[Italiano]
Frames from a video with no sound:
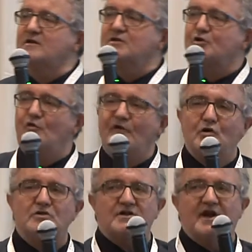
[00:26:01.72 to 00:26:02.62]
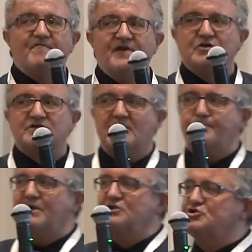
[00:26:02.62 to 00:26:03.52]
gli trovo tre virus
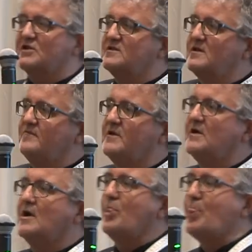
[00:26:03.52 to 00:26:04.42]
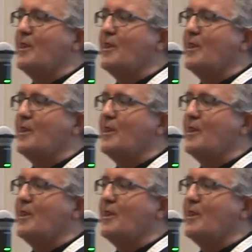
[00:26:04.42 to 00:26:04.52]
erpetici attivi